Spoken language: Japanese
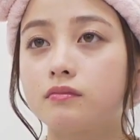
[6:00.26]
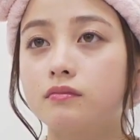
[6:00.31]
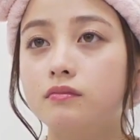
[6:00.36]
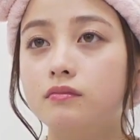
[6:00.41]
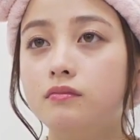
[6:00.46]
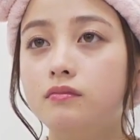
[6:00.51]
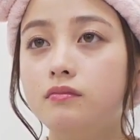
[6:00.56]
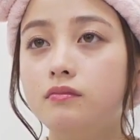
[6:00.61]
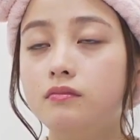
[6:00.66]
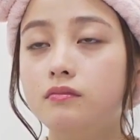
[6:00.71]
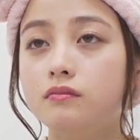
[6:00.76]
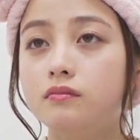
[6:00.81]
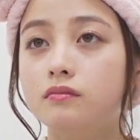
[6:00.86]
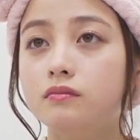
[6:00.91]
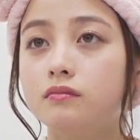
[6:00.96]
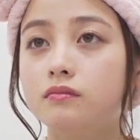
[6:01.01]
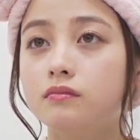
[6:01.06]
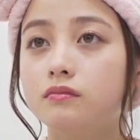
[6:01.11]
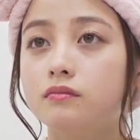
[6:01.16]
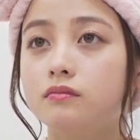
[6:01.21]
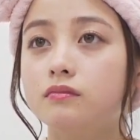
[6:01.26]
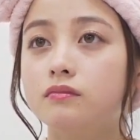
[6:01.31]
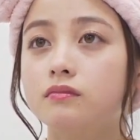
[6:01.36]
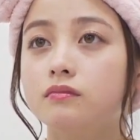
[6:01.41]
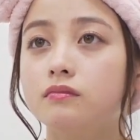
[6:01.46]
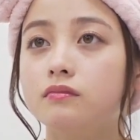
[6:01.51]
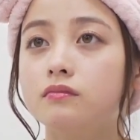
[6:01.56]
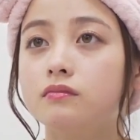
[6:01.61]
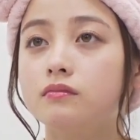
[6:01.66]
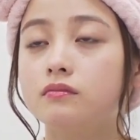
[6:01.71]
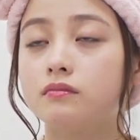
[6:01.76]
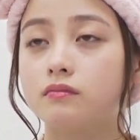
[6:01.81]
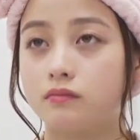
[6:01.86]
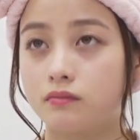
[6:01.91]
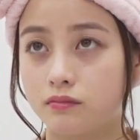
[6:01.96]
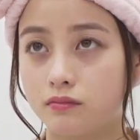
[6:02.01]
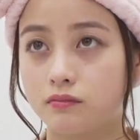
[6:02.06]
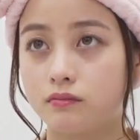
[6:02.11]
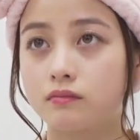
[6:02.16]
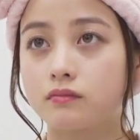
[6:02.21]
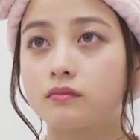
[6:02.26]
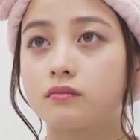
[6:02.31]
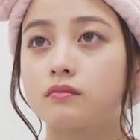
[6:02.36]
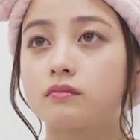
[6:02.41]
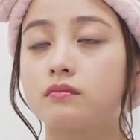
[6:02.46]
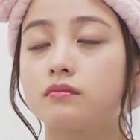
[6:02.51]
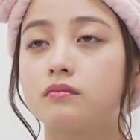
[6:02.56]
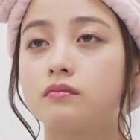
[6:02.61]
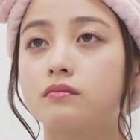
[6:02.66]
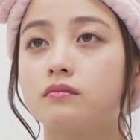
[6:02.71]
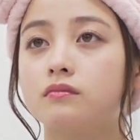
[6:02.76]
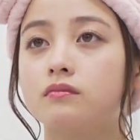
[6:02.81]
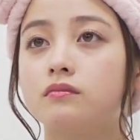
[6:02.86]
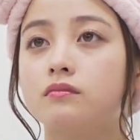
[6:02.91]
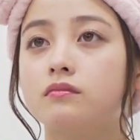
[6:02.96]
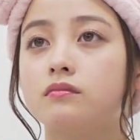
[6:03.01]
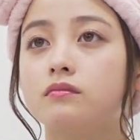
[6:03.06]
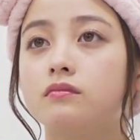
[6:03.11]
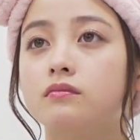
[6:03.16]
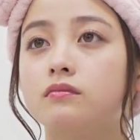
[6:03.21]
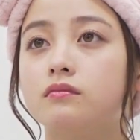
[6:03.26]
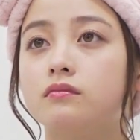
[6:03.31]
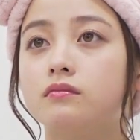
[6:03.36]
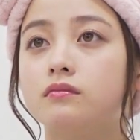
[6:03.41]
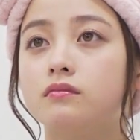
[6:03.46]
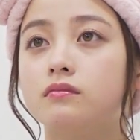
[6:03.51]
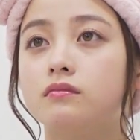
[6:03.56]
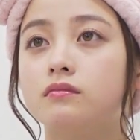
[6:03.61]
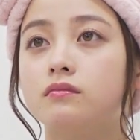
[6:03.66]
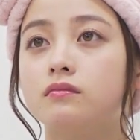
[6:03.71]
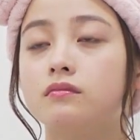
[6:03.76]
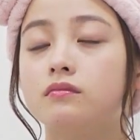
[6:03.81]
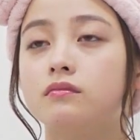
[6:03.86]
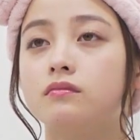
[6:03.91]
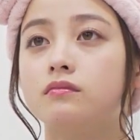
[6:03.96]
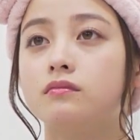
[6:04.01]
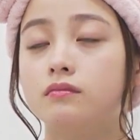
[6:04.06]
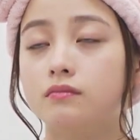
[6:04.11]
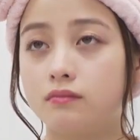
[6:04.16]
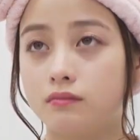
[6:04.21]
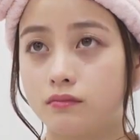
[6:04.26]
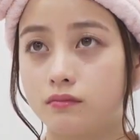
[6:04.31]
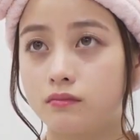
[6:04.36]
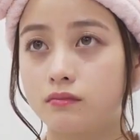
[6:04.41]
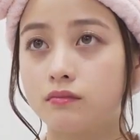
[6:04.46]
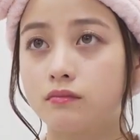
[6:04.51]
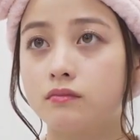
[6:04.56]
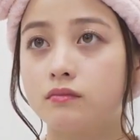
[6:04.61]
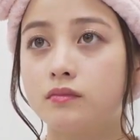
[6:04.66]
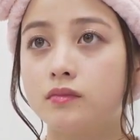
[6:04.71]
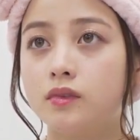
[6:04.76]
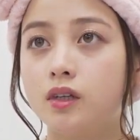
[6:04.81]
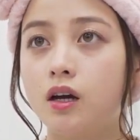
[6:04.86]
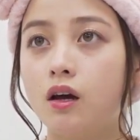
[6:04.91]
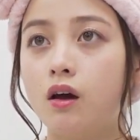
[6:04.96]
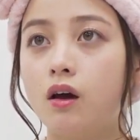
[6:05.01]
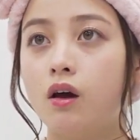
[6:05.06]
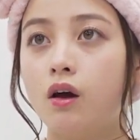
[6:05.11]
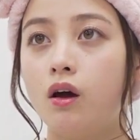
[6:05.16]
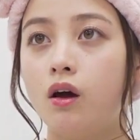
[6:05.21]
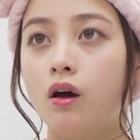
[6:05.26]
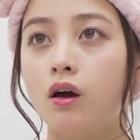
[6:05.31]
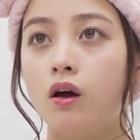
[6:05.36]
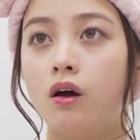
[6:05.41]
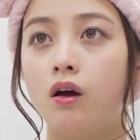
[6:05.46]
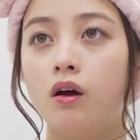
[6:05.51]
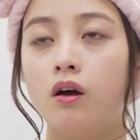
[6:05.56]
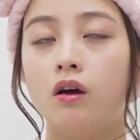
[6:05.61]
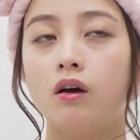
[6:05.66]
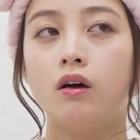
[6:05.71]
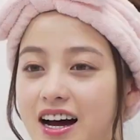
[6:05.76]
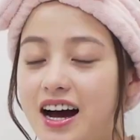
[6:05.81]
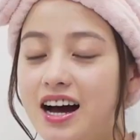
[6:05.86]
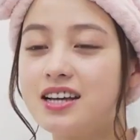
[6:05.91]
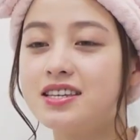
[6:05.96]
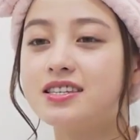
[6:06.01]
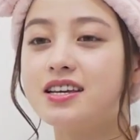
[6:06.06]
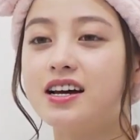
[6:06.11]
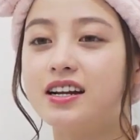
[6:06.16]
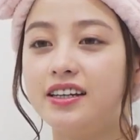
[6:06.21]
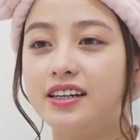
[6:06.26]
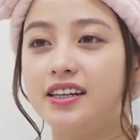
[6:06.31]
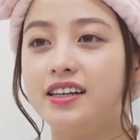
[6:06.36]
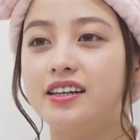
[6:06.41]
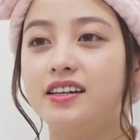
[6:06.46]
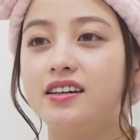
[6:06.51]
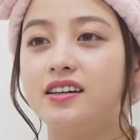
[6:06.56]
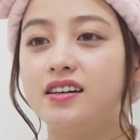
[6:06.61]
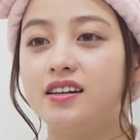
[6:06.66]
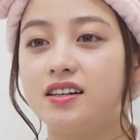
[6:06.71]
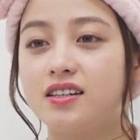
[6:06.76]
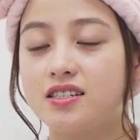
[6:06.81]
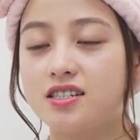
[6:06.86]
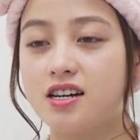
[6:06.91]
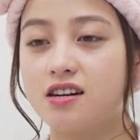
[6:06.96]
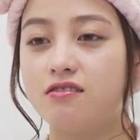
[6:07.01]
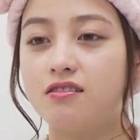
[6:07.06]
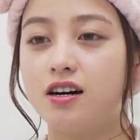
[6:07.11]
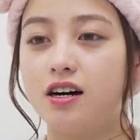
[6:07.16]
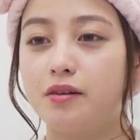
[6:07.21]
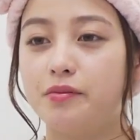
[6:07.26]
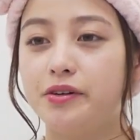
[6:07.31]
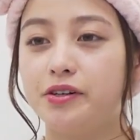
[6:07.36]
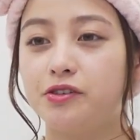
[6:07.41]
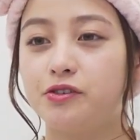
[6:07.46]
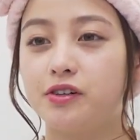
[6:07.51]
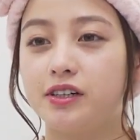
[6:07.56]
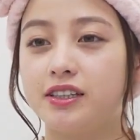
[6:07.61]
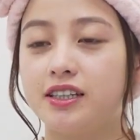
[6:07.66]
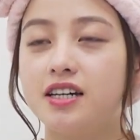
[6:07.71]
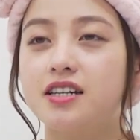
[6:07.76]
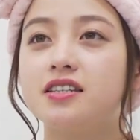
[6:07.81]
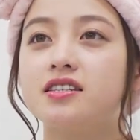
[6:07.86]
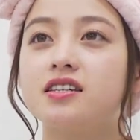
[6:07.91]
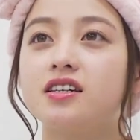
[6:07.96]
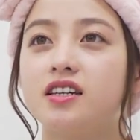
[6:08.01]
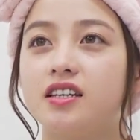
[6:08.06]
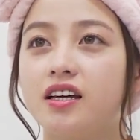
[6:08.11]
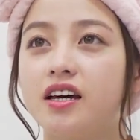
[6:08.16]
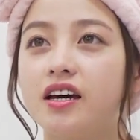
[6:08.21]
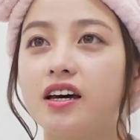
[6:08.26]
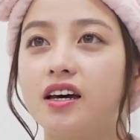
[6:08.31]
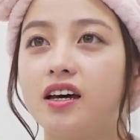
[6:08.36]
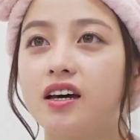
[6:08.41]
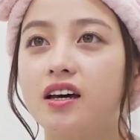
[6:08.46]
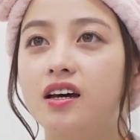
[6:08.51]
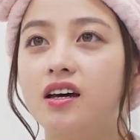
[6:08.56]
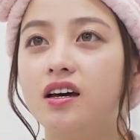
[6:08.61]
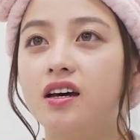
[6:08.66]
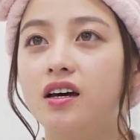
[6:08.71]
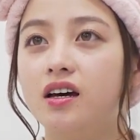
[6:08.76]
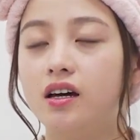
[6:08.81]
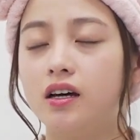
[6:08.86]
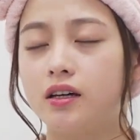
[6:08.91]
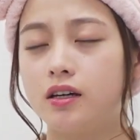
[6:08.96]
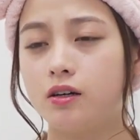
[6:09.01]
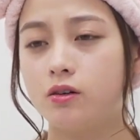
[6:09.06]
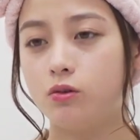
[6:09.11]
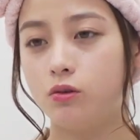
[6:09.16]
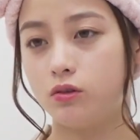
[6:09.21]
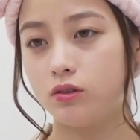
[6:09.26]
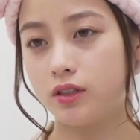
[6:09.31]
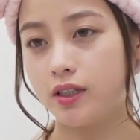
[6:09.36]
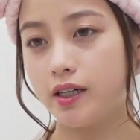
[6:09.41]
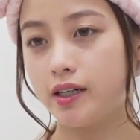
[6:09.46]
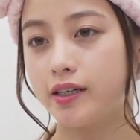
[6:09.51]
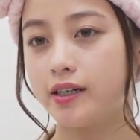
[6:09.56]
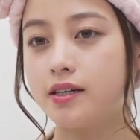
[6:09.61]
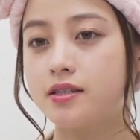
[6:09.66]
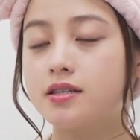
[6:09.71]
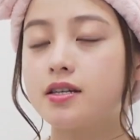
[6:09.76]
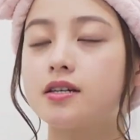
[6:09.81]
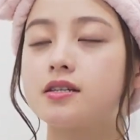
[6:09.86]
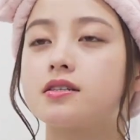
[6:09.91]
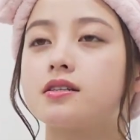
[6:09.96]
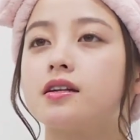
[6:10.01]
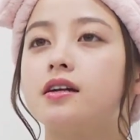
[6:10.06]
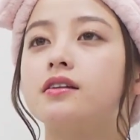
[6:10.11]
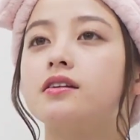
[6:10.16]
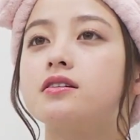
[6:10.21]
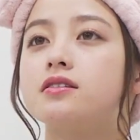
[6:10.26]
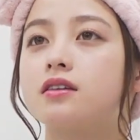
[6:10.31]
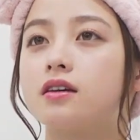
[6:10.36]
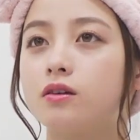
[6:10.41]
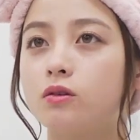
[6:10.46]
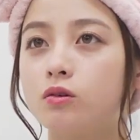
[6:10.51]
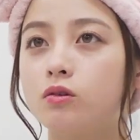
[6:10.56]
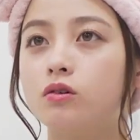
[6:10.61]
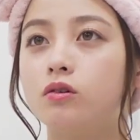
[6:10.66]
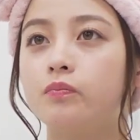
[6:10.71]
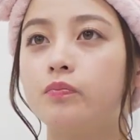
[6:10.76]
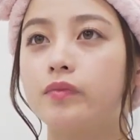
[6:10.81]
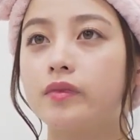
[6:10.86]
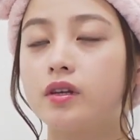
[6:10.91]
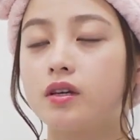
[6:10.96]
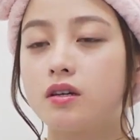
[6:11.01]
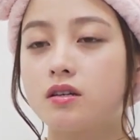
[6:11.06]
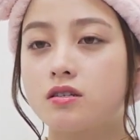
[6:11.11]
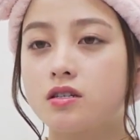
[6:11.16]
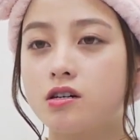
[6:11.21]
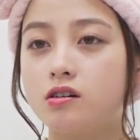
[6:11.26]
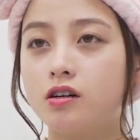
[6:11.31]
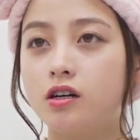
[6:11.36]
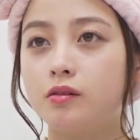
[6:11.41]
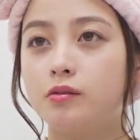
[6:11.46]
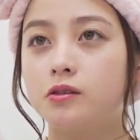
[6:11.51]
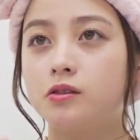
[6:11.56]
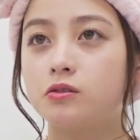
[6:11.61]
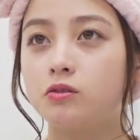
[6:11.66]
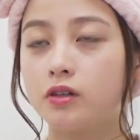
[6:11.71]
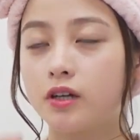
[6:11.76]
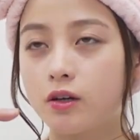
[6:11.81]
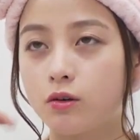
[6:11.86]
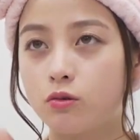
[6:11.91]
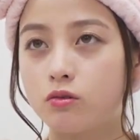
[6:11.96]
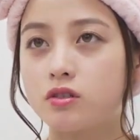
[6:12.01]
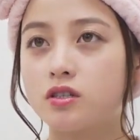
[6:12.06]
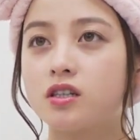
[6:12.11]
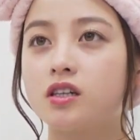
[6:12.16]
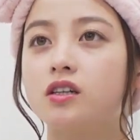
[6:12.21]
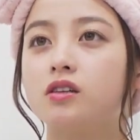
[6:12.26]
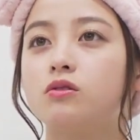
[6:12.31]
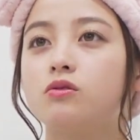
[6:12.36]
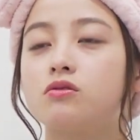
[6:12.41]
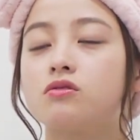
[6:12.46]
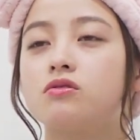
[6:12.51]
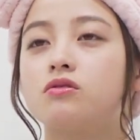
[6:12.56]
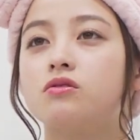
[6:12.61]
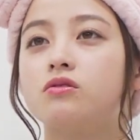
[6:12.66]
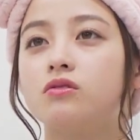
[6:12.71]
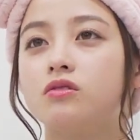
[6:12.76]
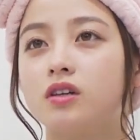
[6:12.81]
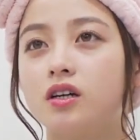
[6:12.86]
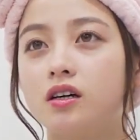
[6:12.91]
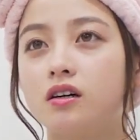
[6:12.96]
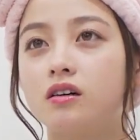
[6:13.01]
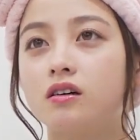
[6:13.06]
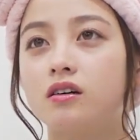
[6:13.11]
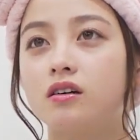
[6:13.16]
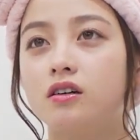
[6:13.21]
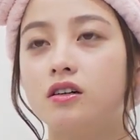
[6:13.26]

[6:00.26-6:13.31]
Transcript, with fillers: あの部屋とかで自分の部屋とかで何かやることとか何かやってたこととかありますか朝にシャワー浴びるのが大好きで結構低血圧なんですけどシャワー浴びると結構スキッとするので